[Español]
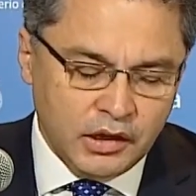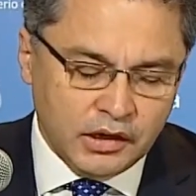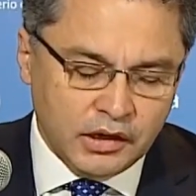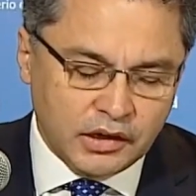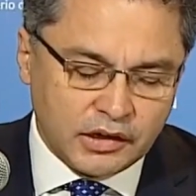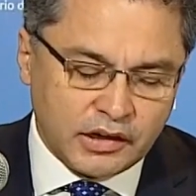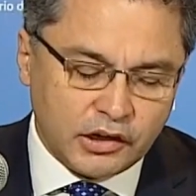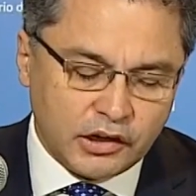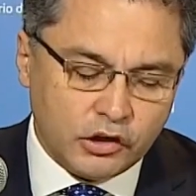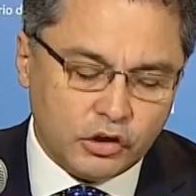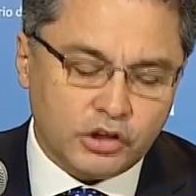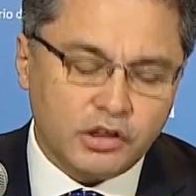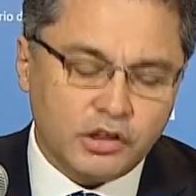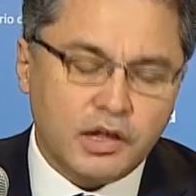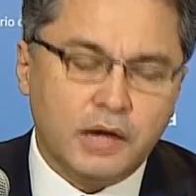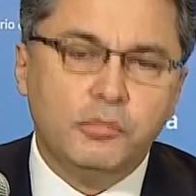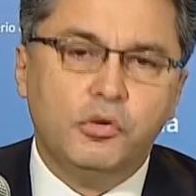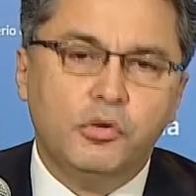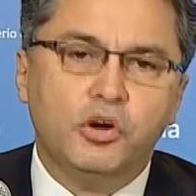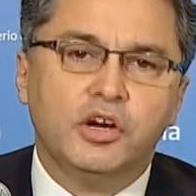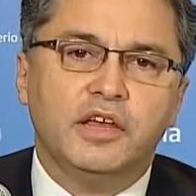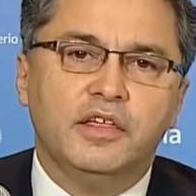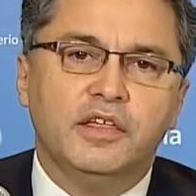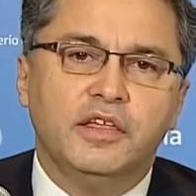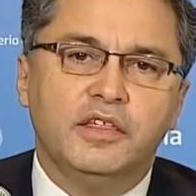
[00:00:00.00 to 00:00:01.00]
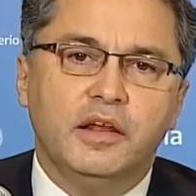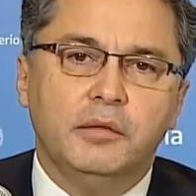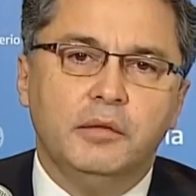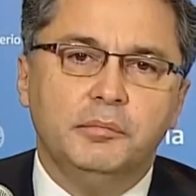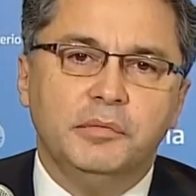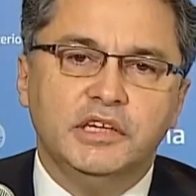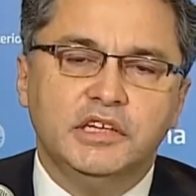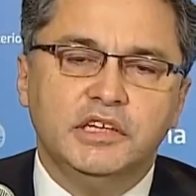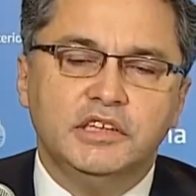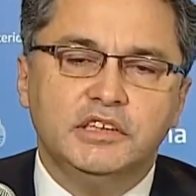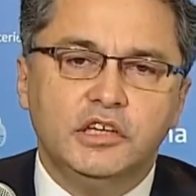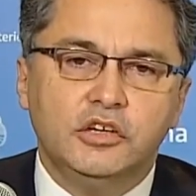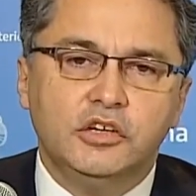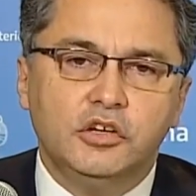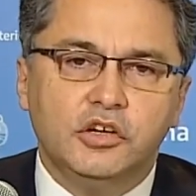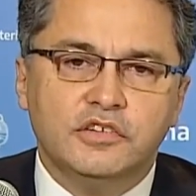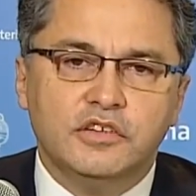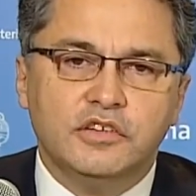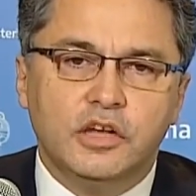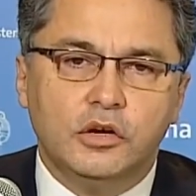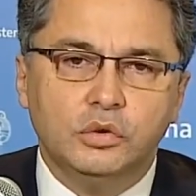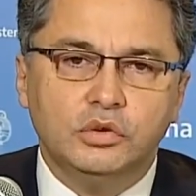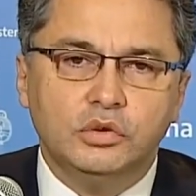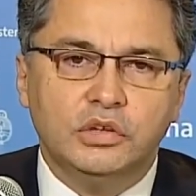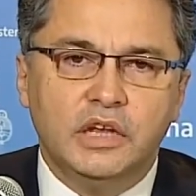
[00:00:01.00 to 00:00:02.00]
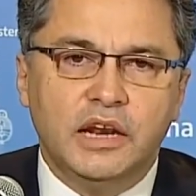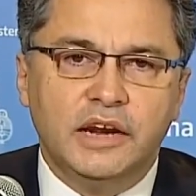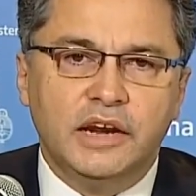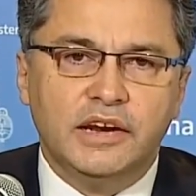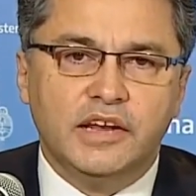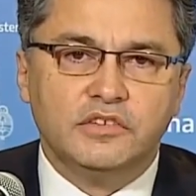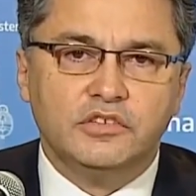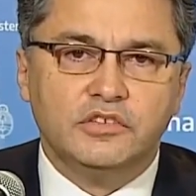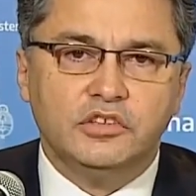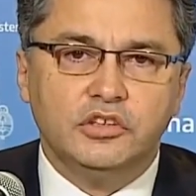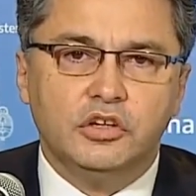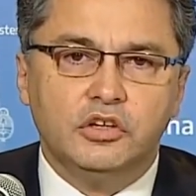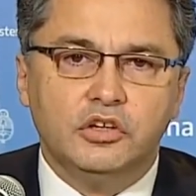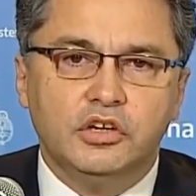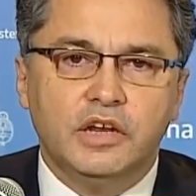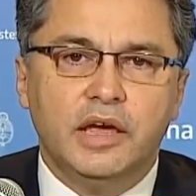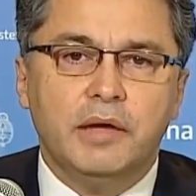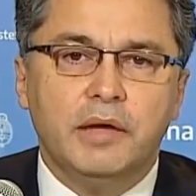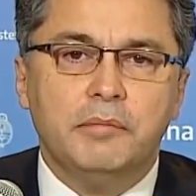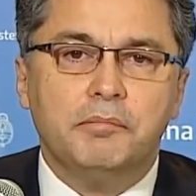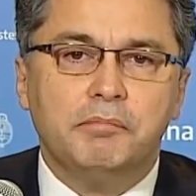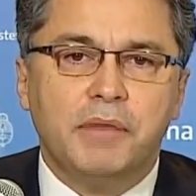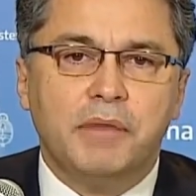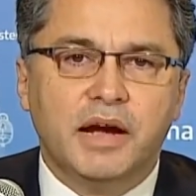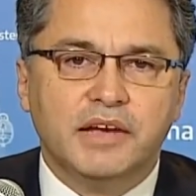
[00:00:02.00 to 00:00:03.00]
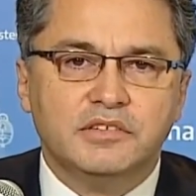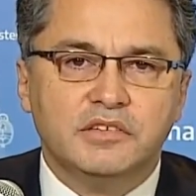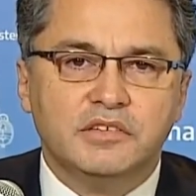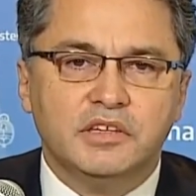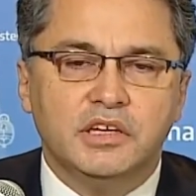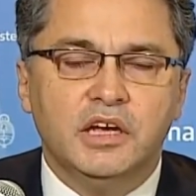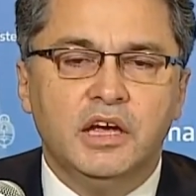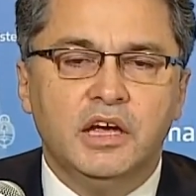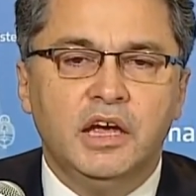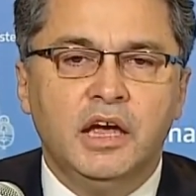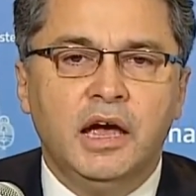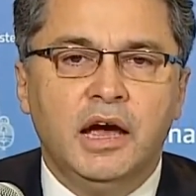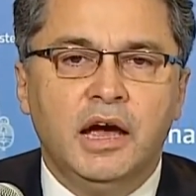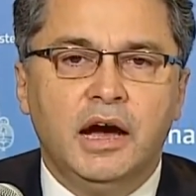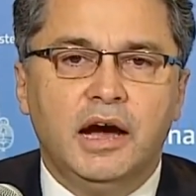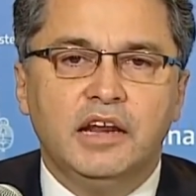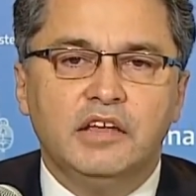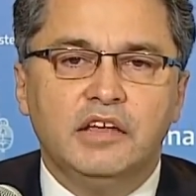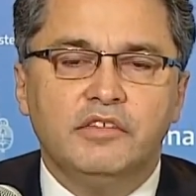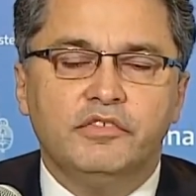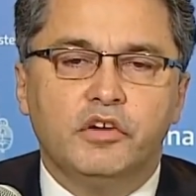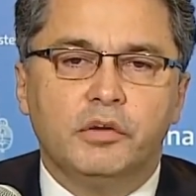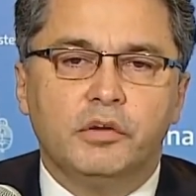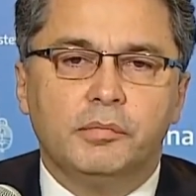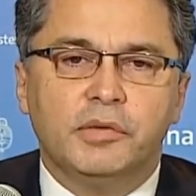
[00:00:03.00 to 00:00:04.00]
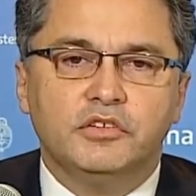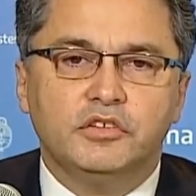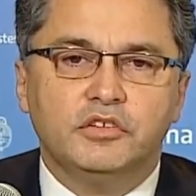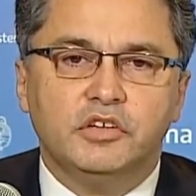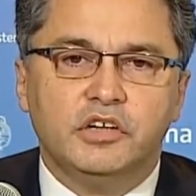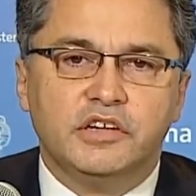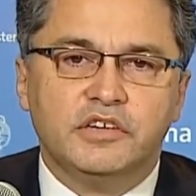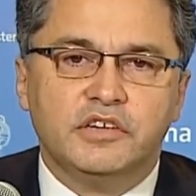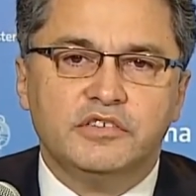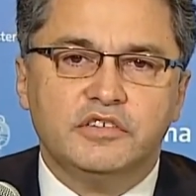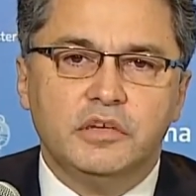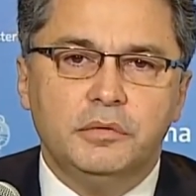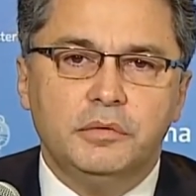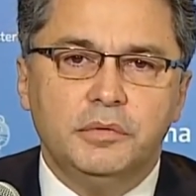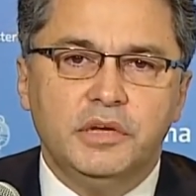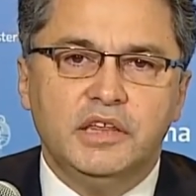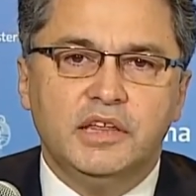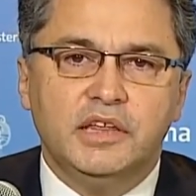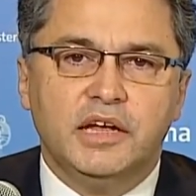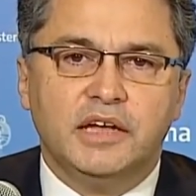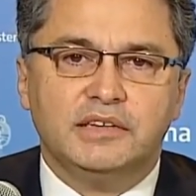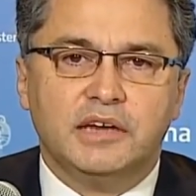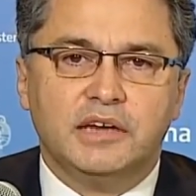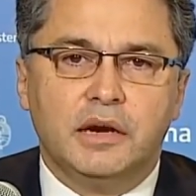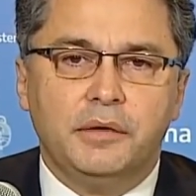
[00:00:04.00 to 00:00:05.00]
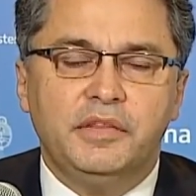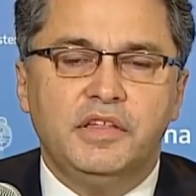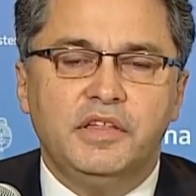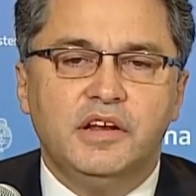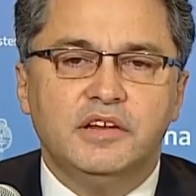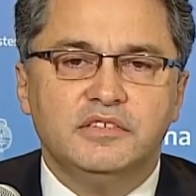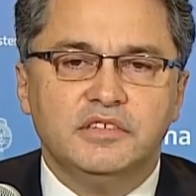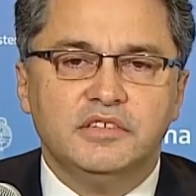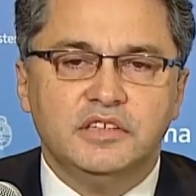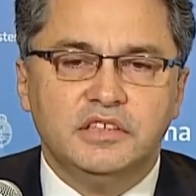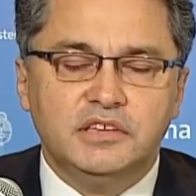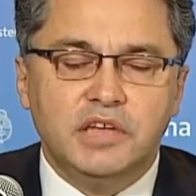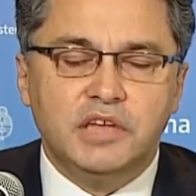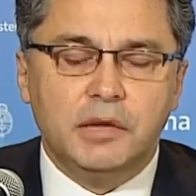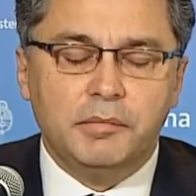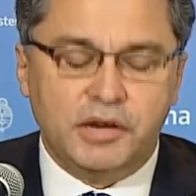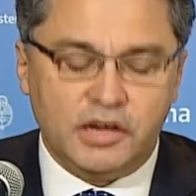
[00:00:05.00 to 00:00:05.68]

Recordamos que desde el Ministerio de Salud de la Nación, en base a la información recibida a través del Sistema